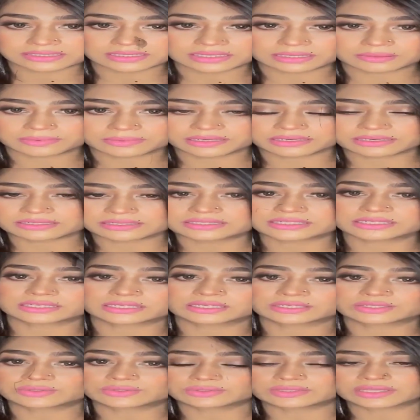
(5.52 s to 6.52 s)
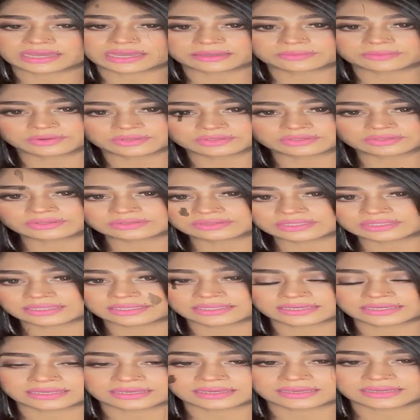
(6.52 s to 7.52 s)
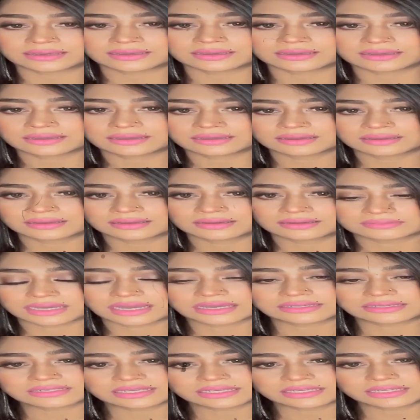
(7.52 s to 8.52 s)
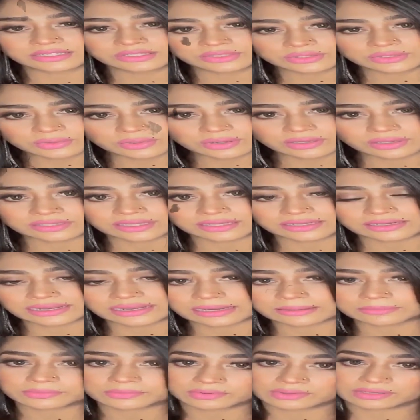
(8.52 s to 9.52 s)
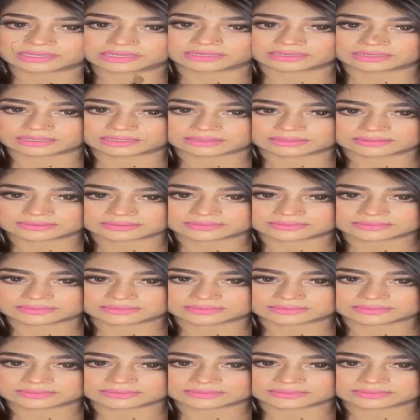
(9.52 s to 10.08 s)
হিসাবে নিজের কিছু দায়বদ্ধতা থেকে আজকে কিছু কথা না বললেই না